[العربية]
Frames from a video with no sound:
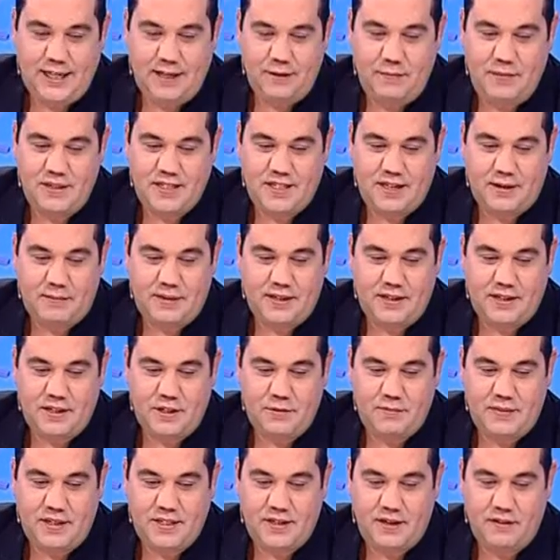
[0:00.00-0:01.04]
الخميس
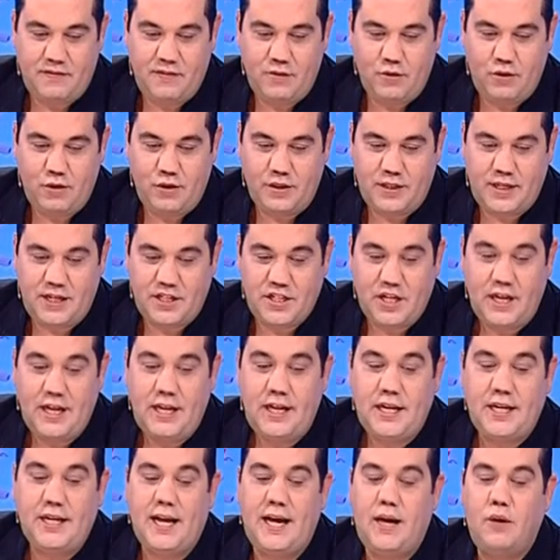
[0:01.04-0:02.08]
14 مارس 2013
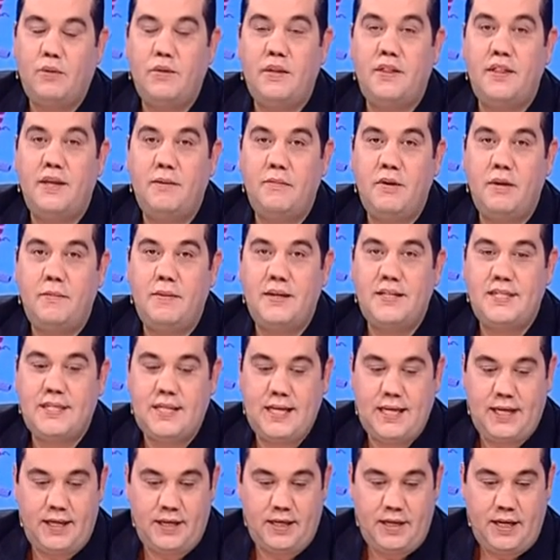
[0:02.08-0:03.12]
نعاود الثامنه
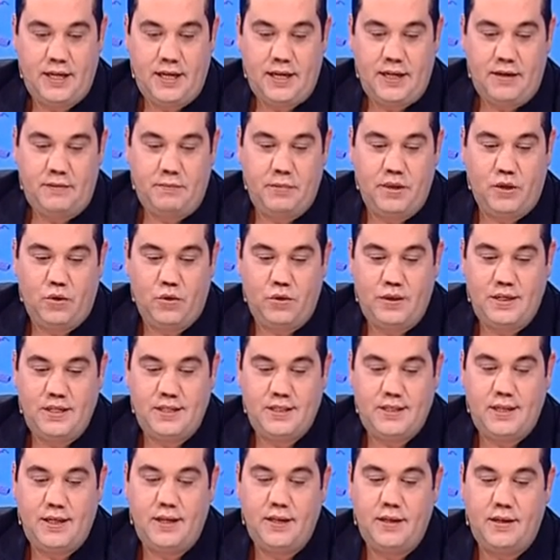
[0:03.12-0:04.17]
مساء
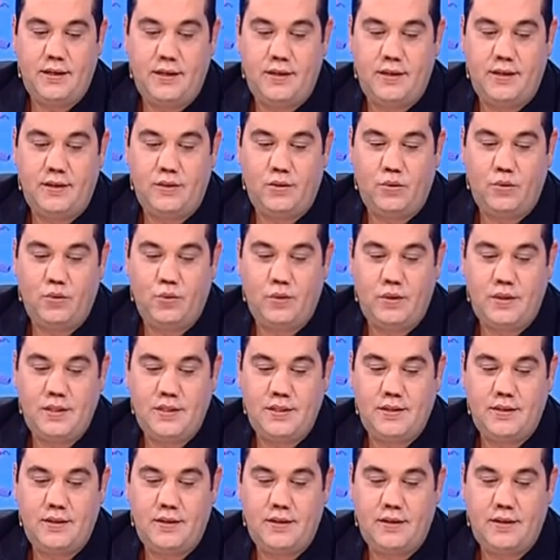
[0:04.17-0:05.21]
بكوليزي آه،
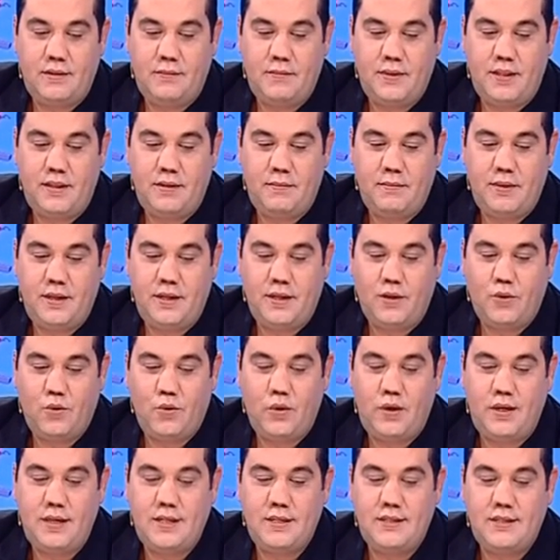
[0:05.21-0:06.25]
تونس آه، ماذا بينا
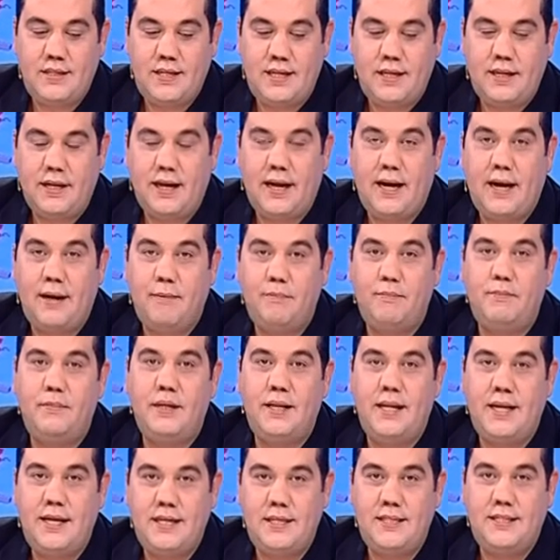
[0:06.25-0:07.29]
كل انسان حب
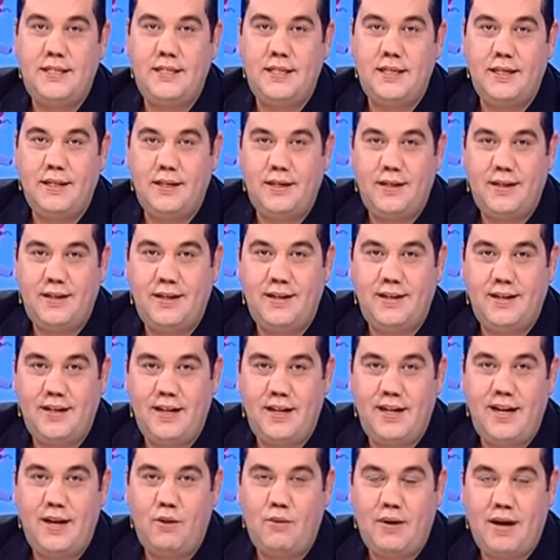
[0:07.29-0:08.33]
الهادي
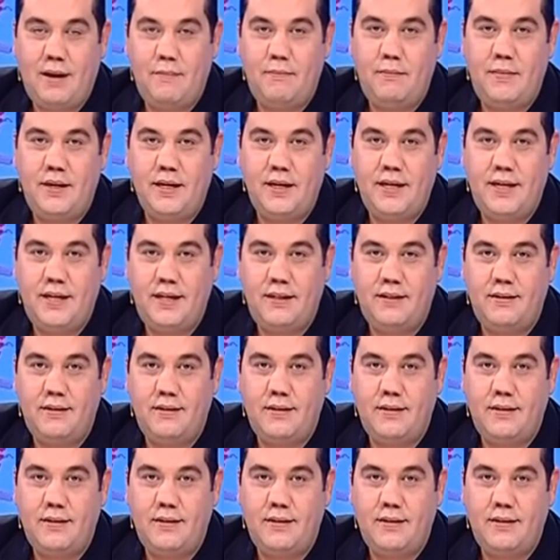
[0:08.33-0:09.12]
قله وحب الغنيات